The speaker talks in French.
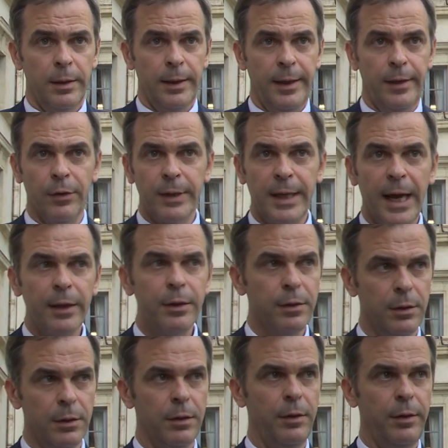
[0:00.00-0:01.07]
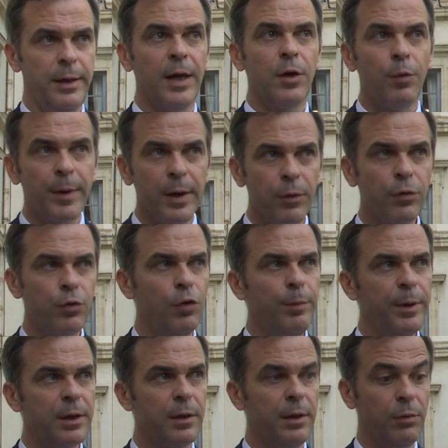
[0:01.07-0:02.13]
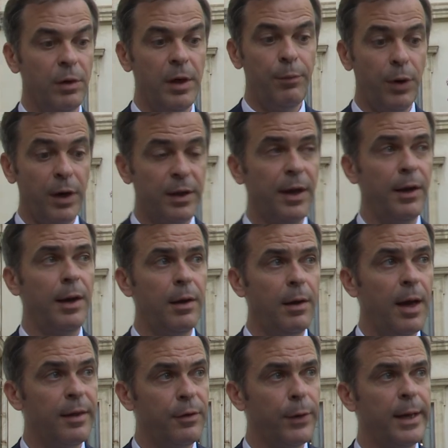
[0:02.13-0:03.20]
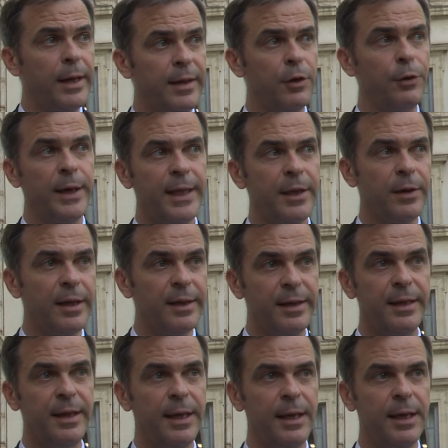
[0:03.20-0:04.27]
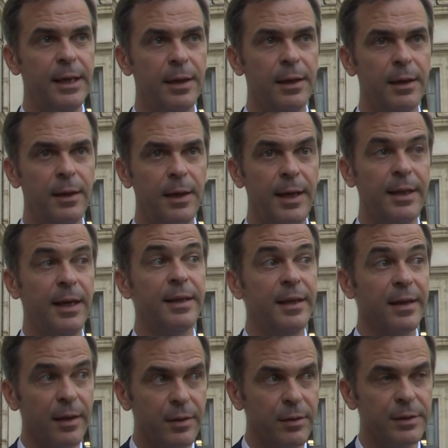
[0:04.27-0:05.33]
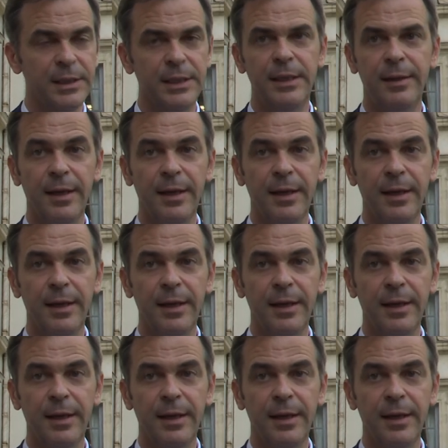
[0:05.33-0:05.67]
Ils en gardent euh, une incompréhension parce qu'ils sont là pour assurer, la sécurité dans la cité, éteindre des incendies.